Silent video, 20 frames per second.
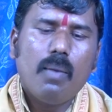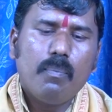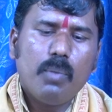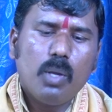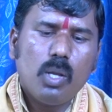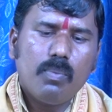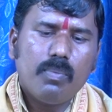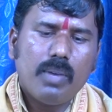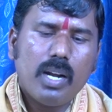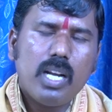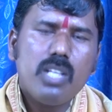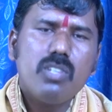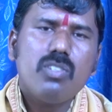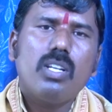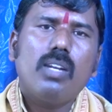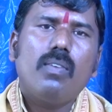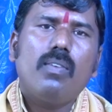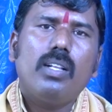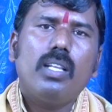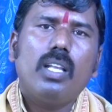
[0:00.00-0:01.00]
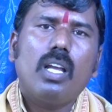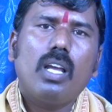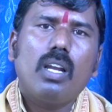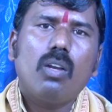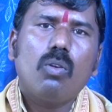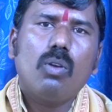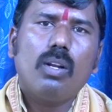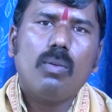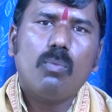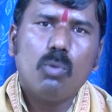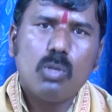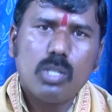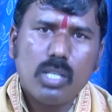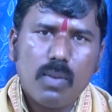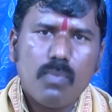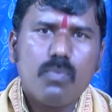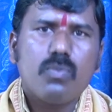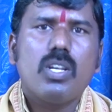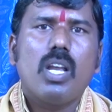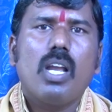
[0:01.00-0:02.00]
మీరు మరణించిన వాళ్ళ దగ్గర కూడా
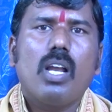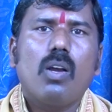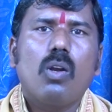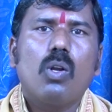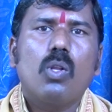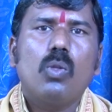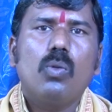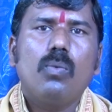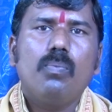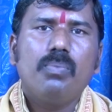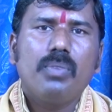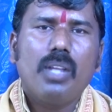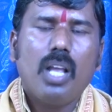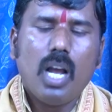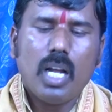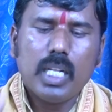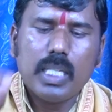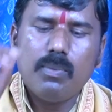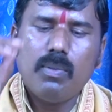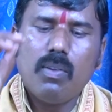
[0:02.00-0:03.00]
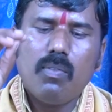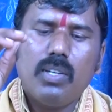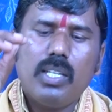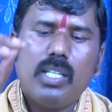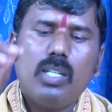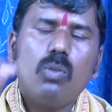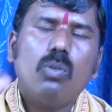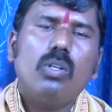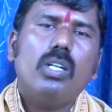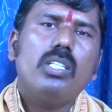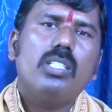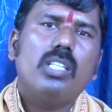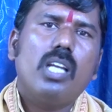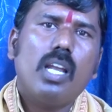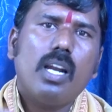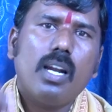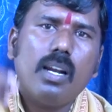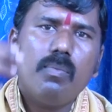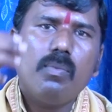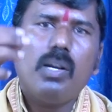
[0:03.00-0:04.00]
భోజనం చేయకూడదు అది మీ వంటి కూడా
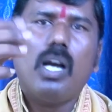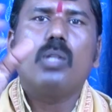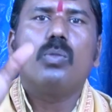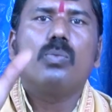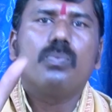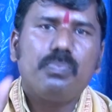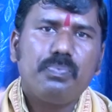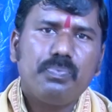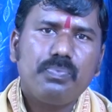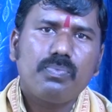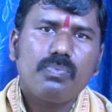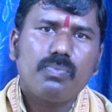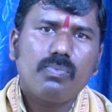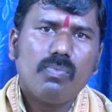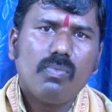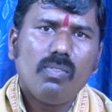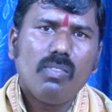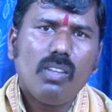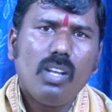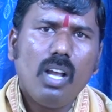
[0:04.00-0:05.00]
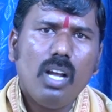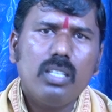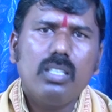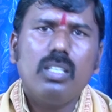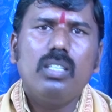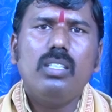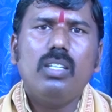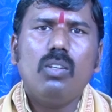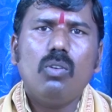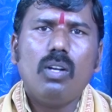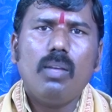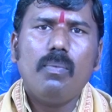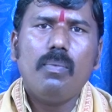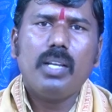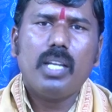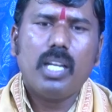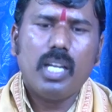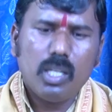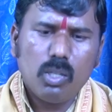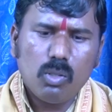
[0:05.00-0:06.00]
చేయడం కాదు తింటే కూడా
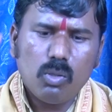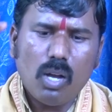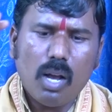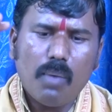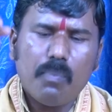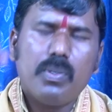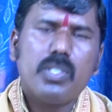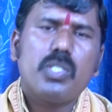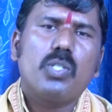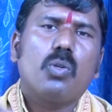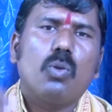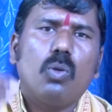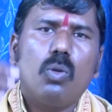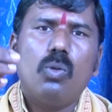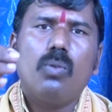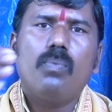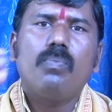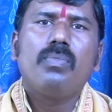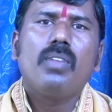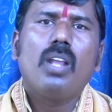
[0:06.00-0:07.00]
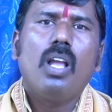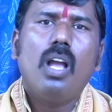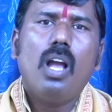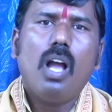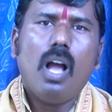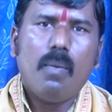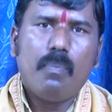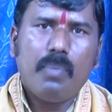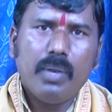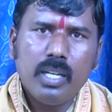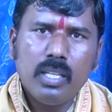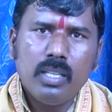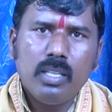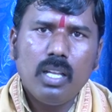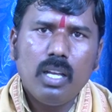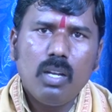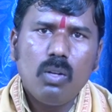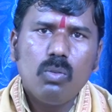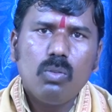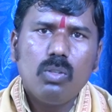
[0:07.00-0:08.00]
మీకు ఏదో అప్పచుక్కులు
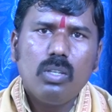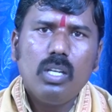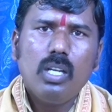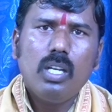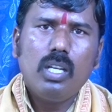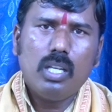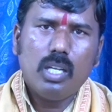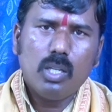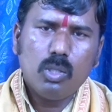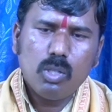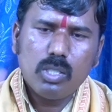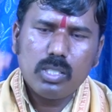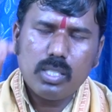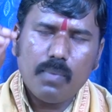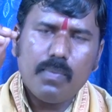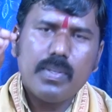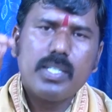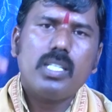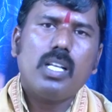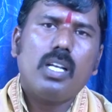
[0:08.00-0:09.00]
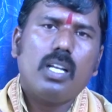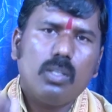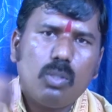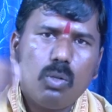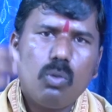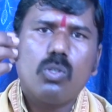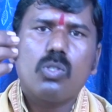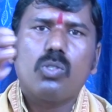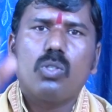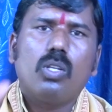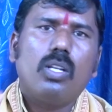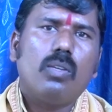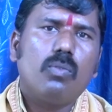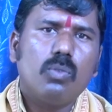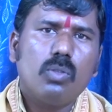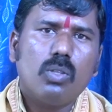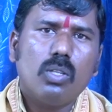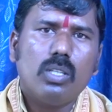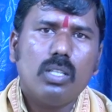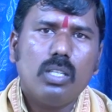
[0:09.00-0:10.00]
అపనిందేలు ఏదో సమస్య ఎదురు వస్తూనే
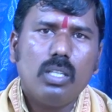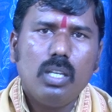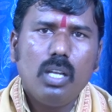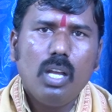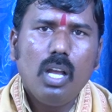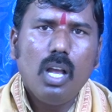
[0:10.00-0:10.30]
ఉంటుంది